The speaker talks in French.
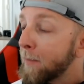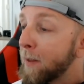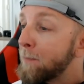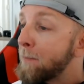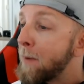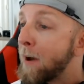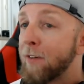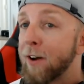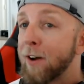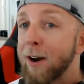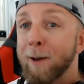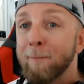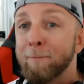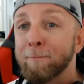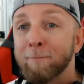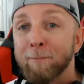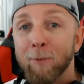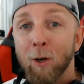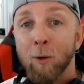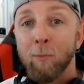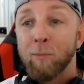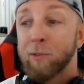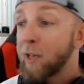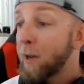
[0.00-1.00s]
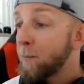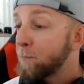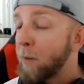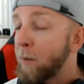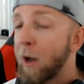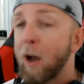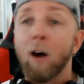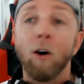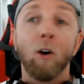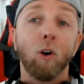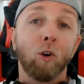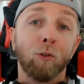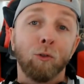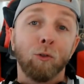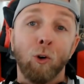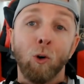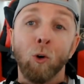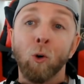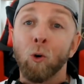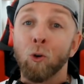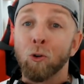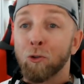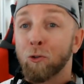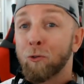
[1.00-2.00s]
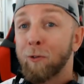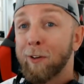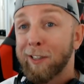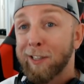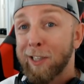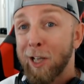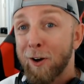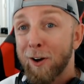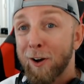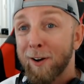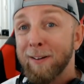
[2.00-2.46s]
Bah voilà, comme ça. Bah, en gros, on se revoit tout à l'heure.